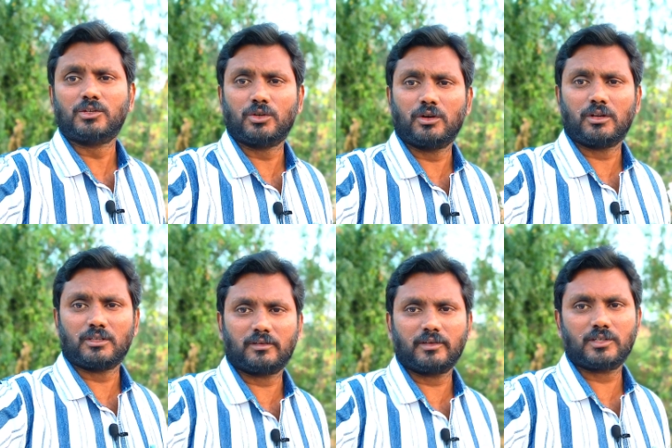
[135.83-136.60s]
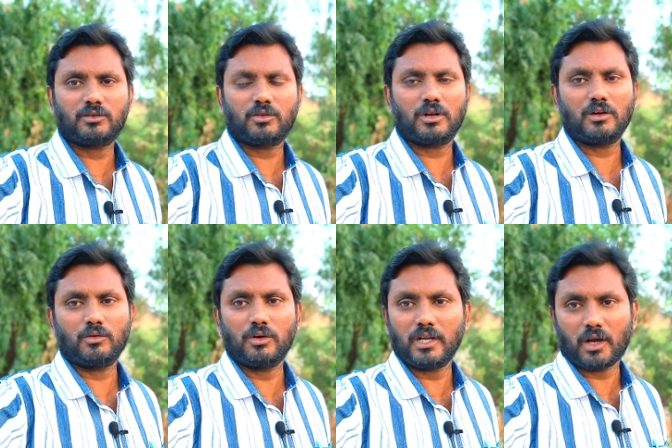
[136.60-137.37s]
సో రిజర్వేషన్ కూడా
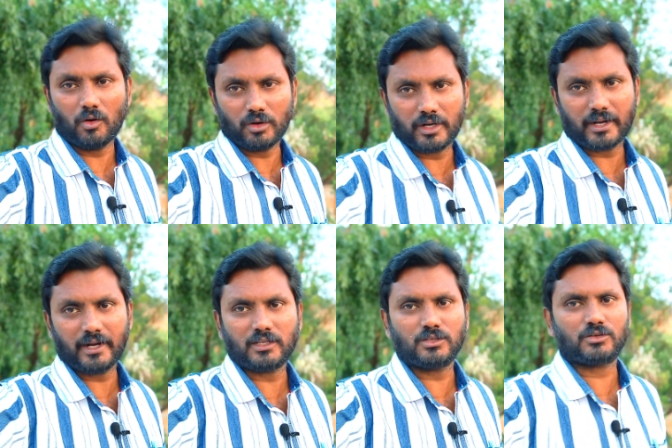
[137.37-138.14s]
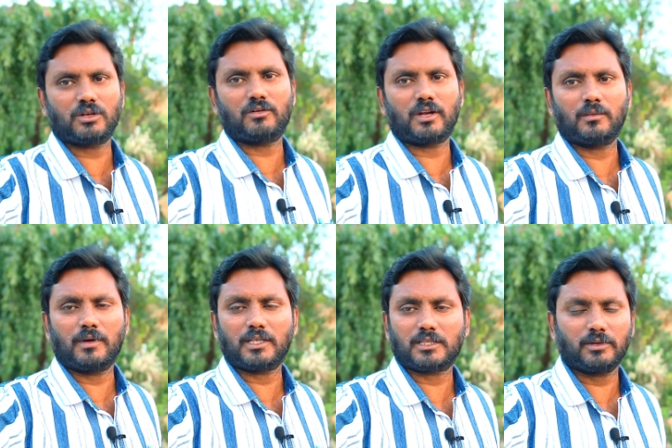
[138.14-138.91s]
ఓన్లీ కౌంటర్ టికెట్ తీసుకున్న వారికి
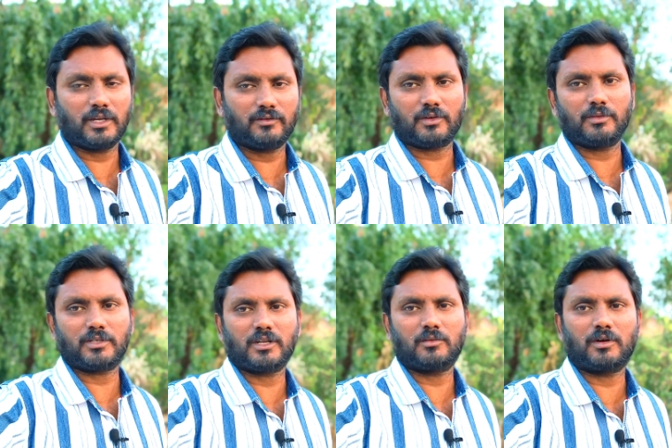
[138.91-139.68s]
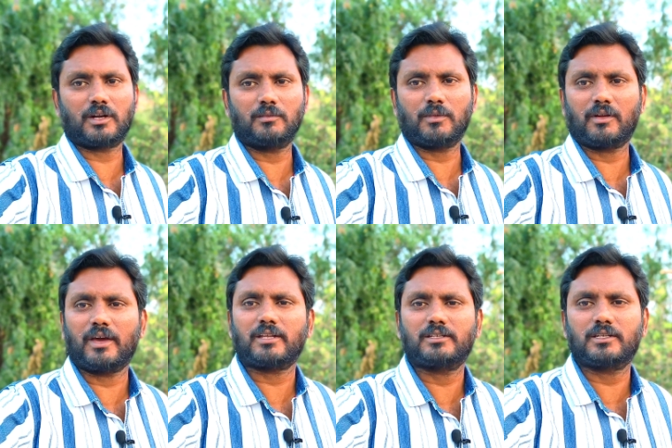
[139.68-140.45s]
మాత్రమే ఇన్ఫర్మేషన్ అనమాట మనం
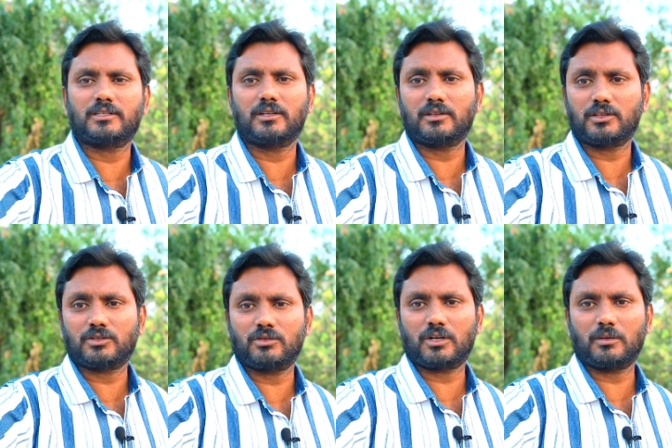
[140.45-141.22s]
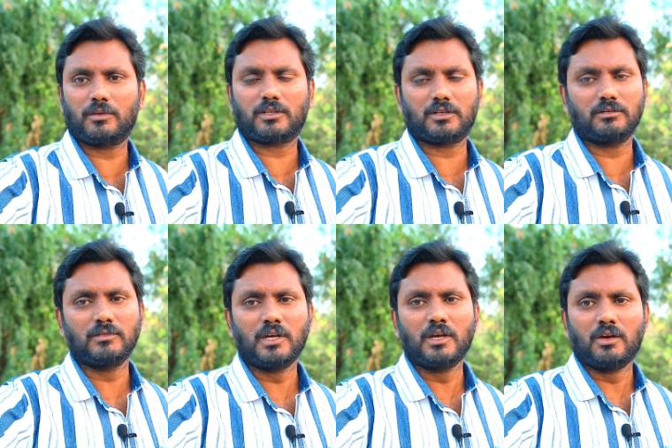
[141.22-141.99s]
ఐఆర్సిటీసీలో తీసుకుంటే మాత్రం
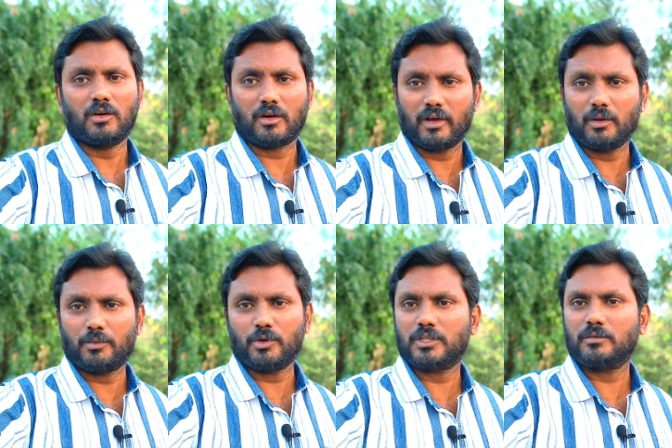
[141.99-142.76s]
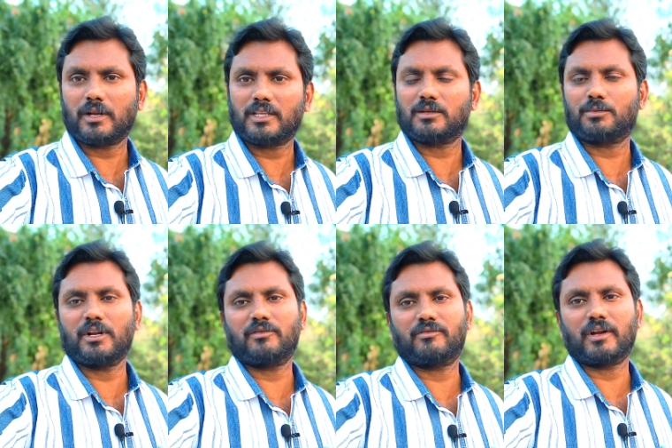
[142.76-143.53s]
ఒకవేళ పోతే మనకైతే
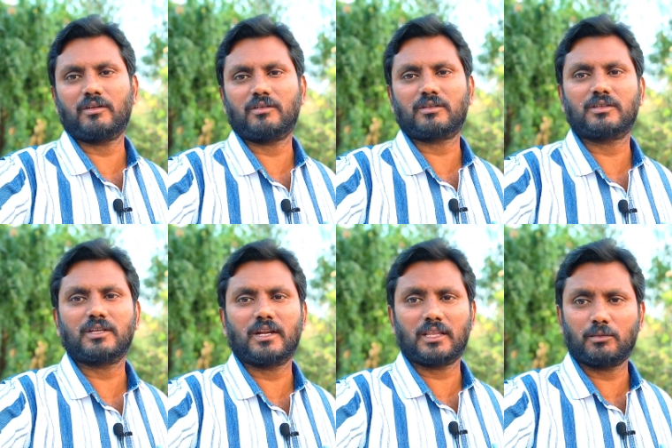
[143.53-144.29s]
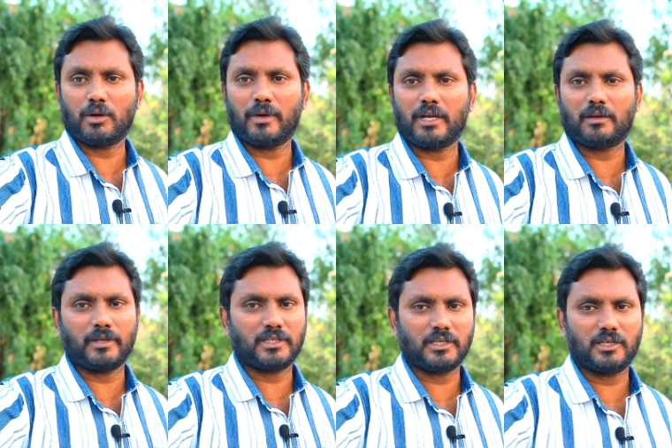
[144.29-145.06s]
పీడిఎఫ్ ఫైల్ ఉంటుంది లేదా మొబైల్కి
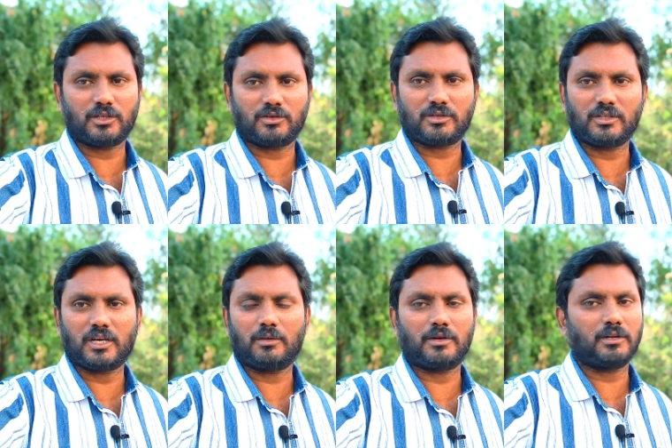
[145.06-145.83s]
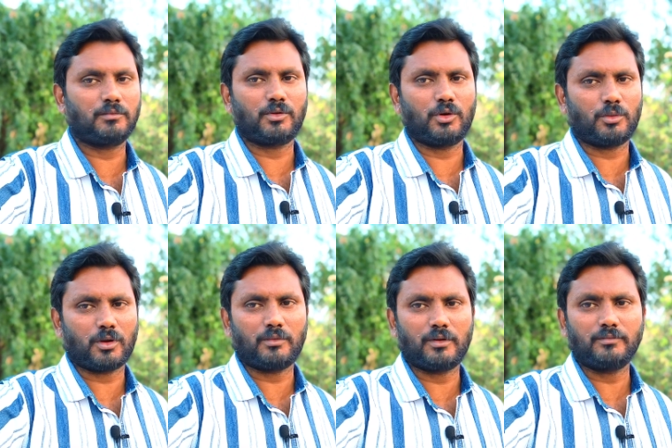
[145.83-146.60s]
మెసేజ్ అయితే వస్తుంది కాబట్టి నో
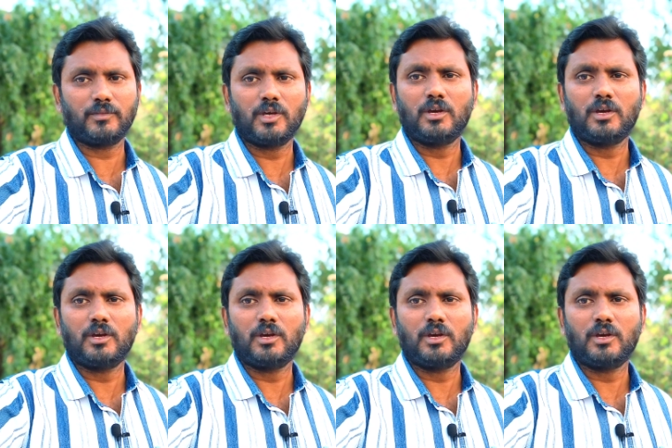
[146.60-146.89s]
ప్రాబ్లం